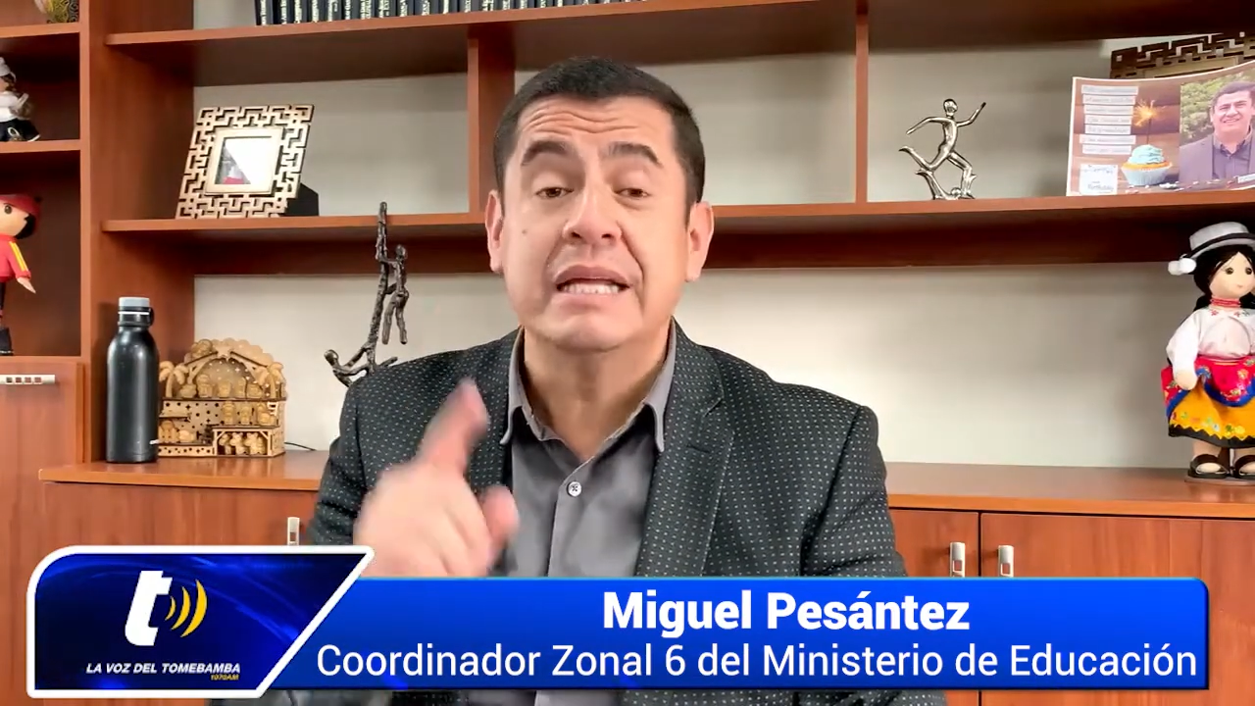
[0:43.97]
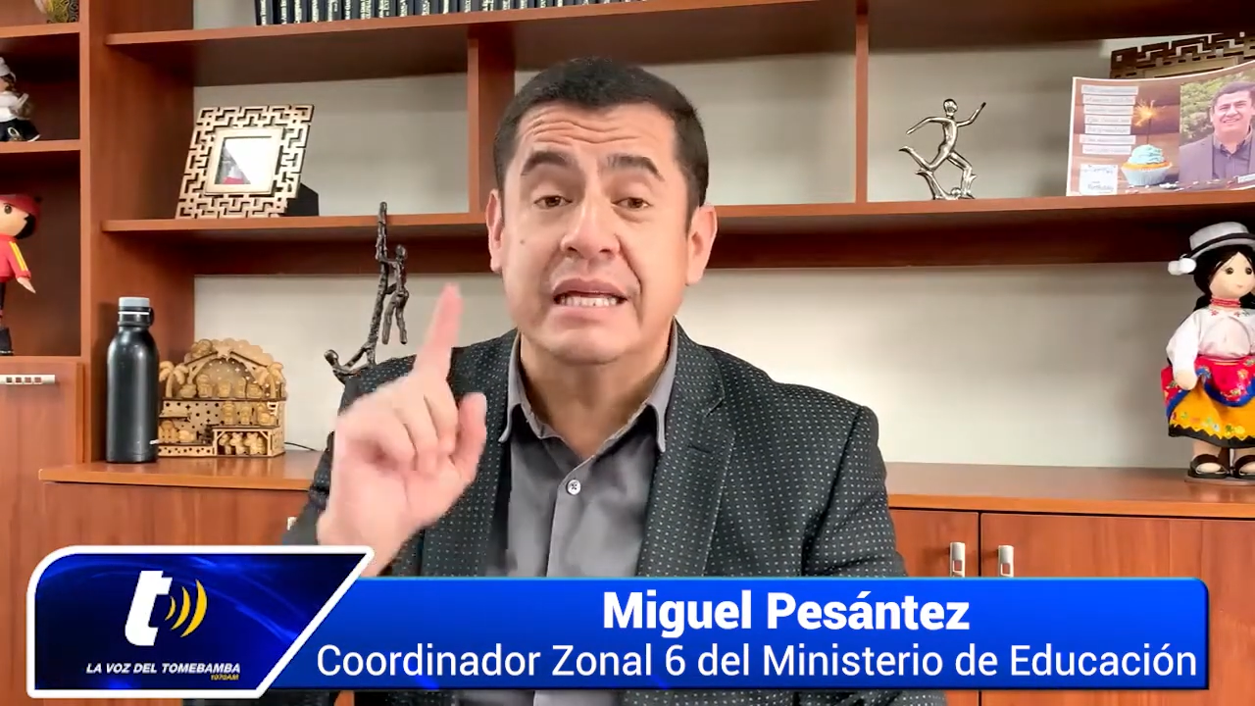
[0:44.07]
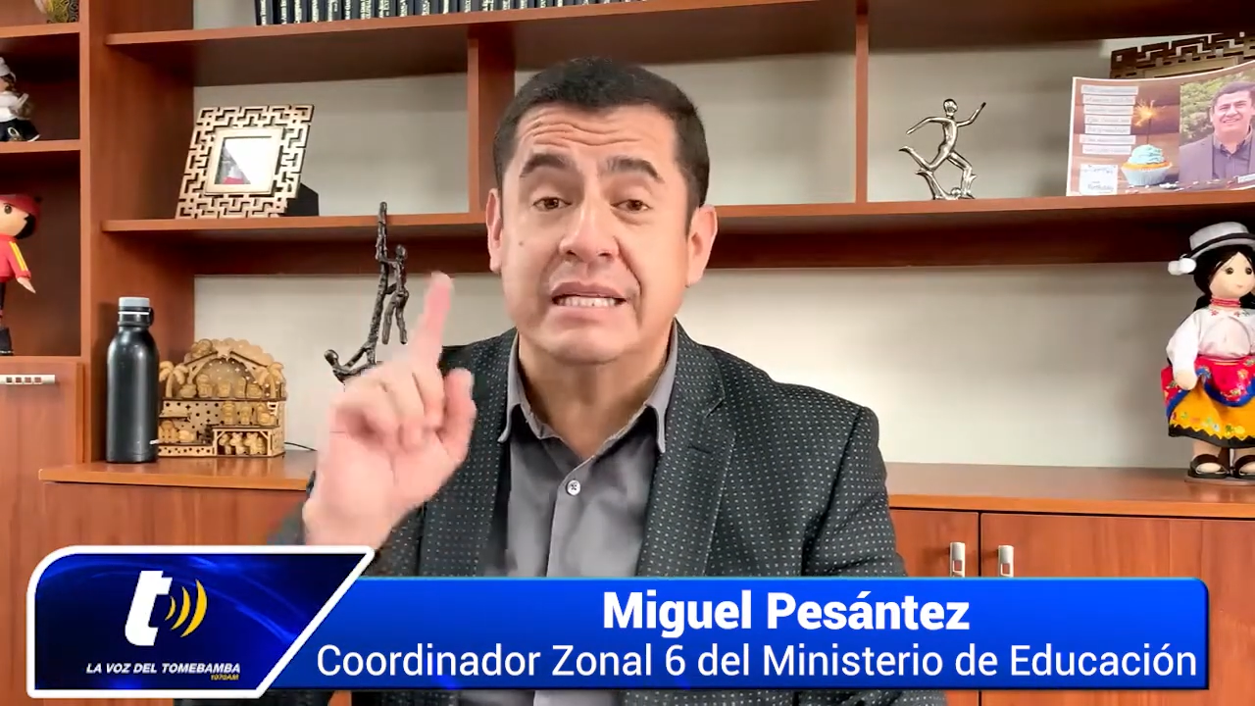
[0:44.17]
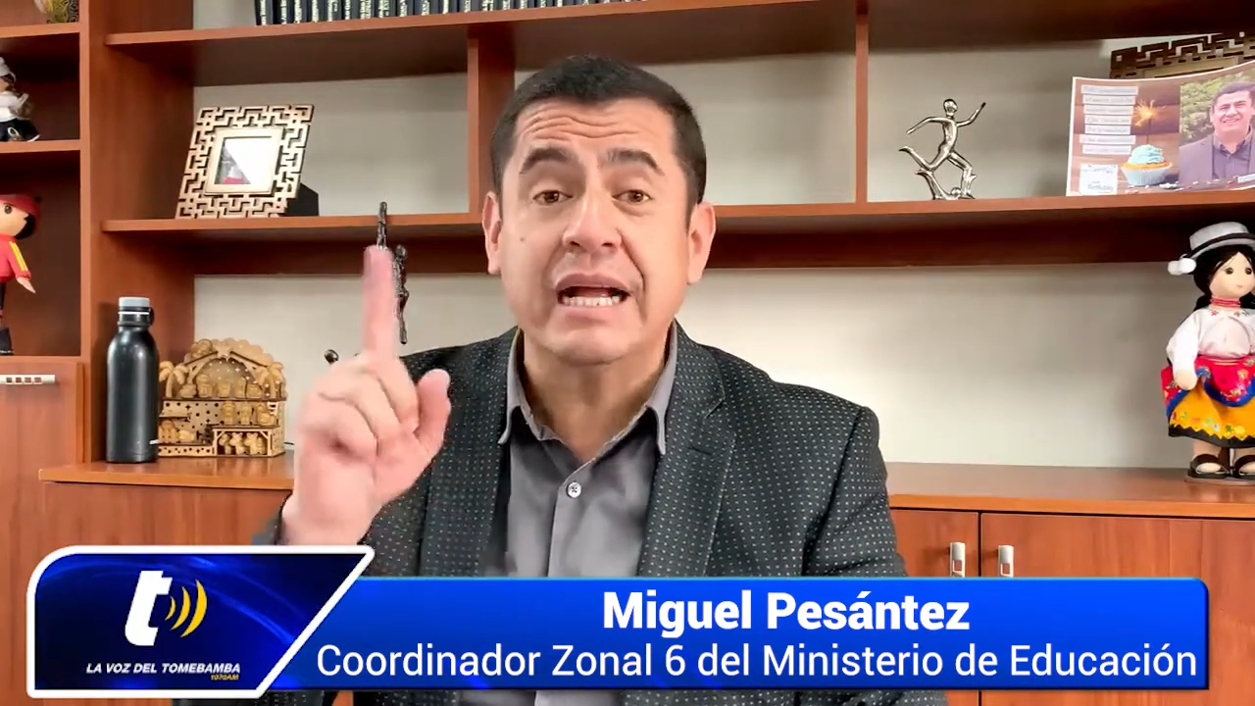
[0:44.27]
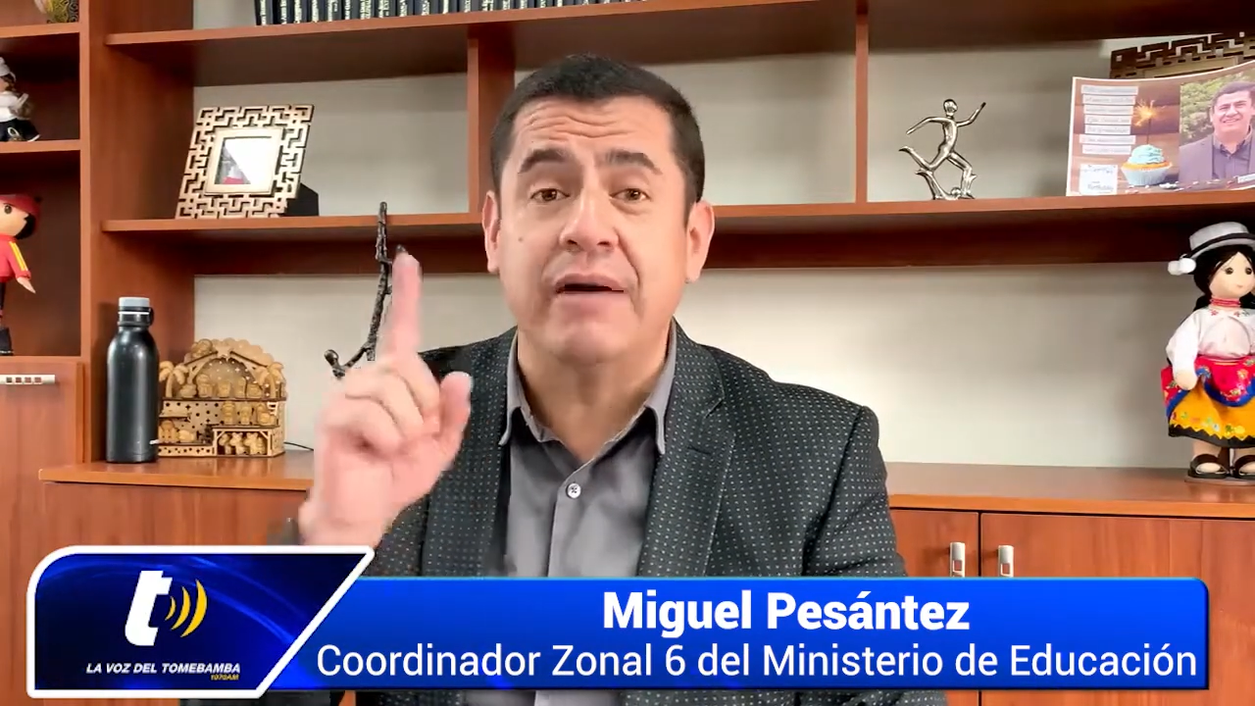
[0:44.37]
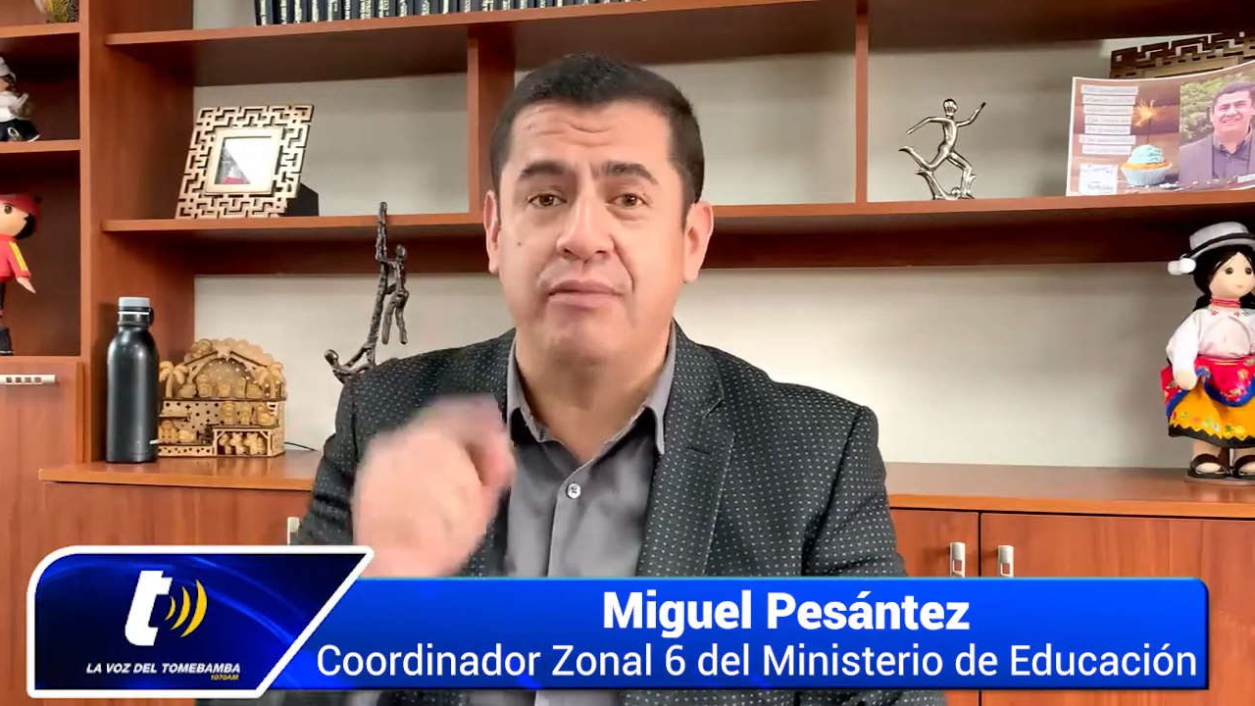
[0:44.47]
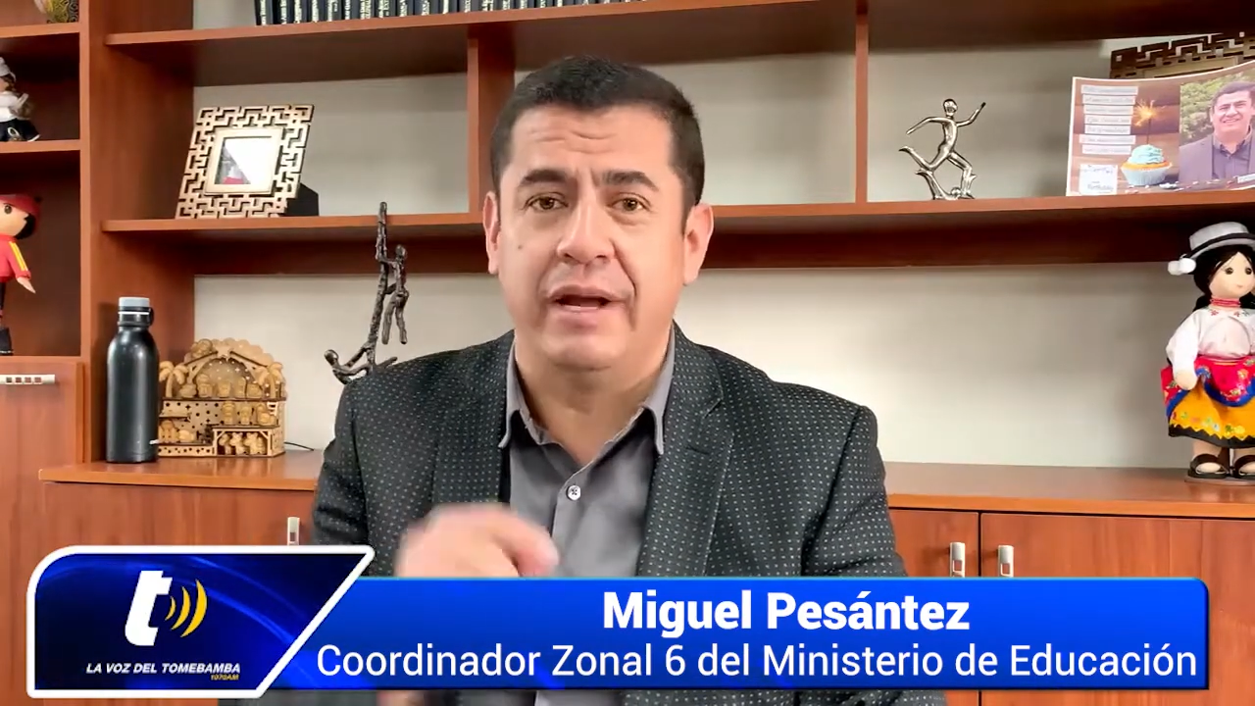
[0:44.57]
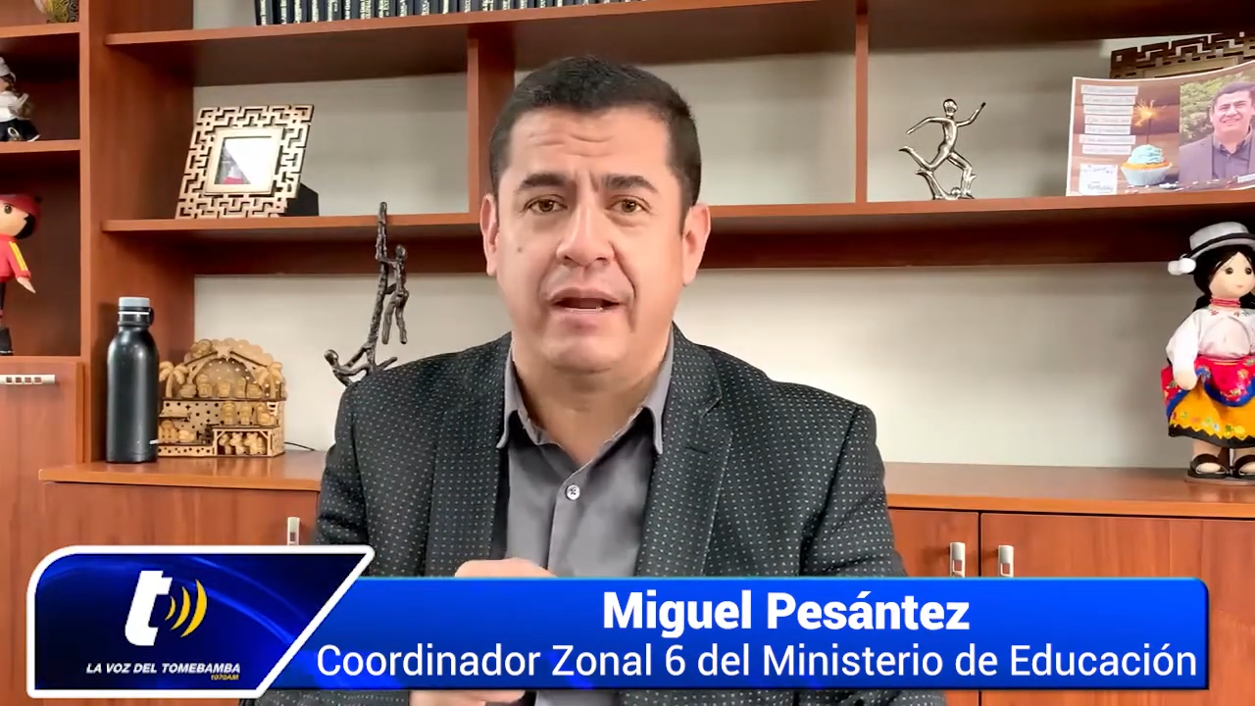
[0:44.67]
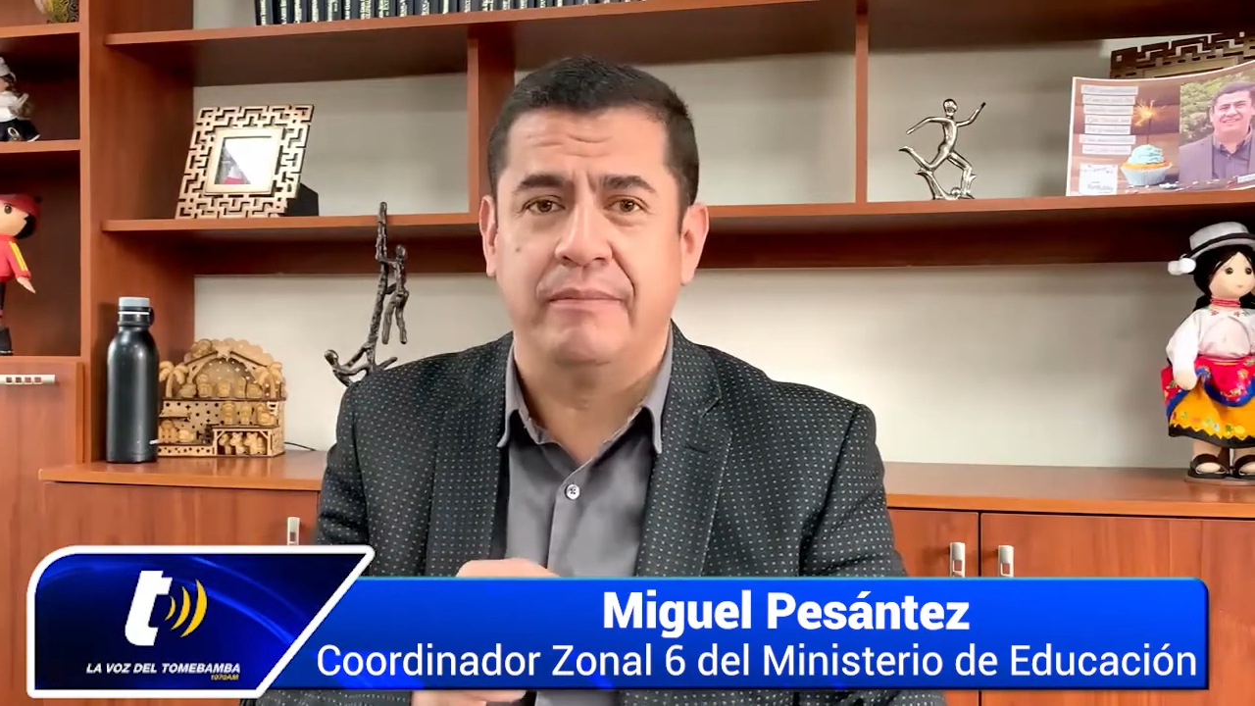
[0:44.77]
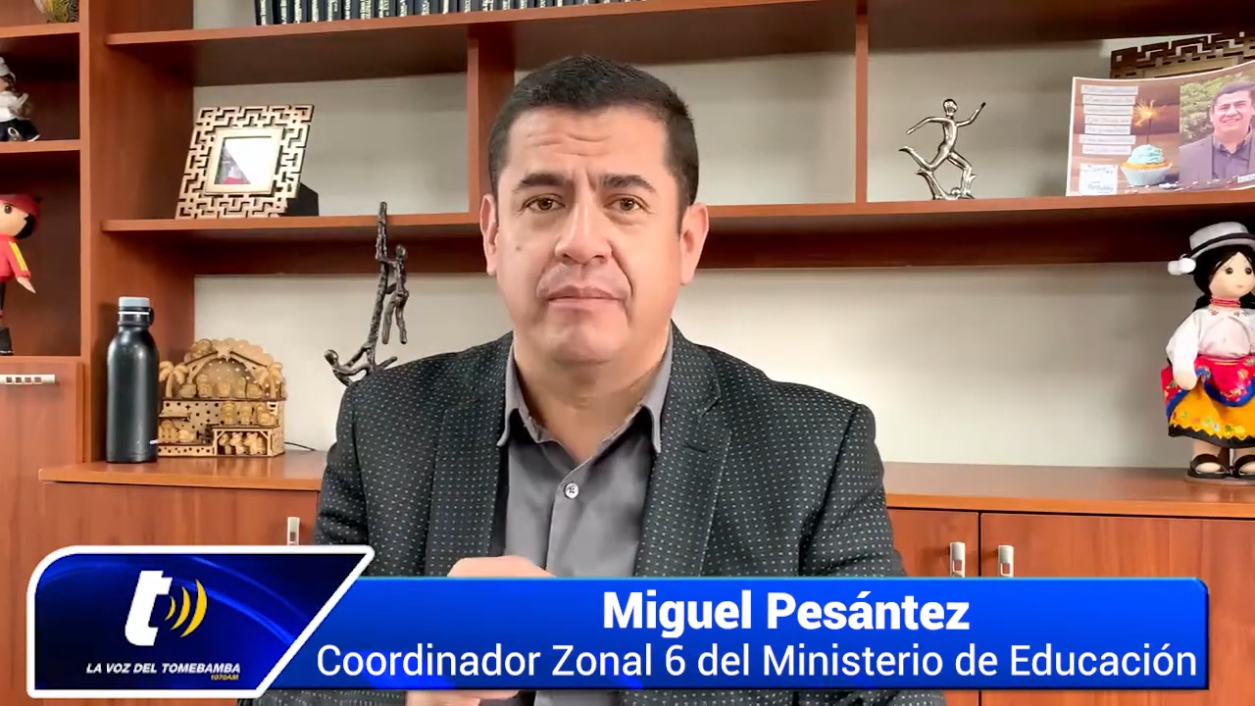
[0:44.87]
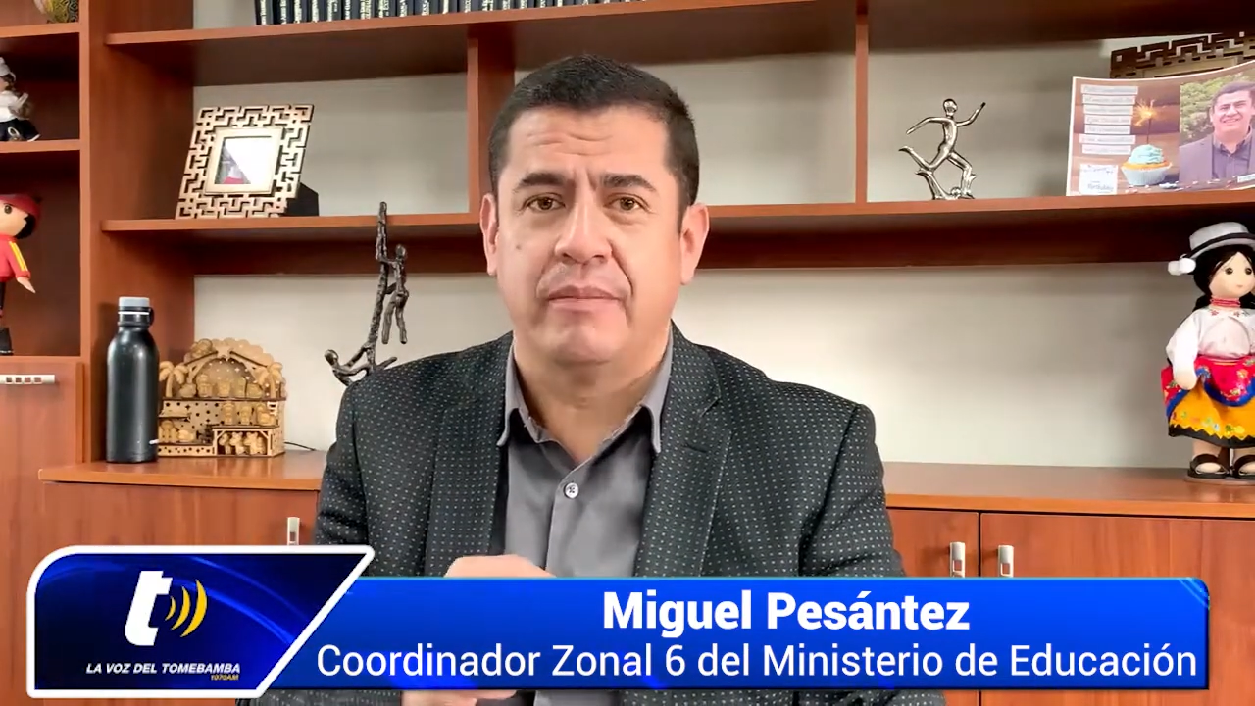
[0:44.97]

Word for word: están afuera,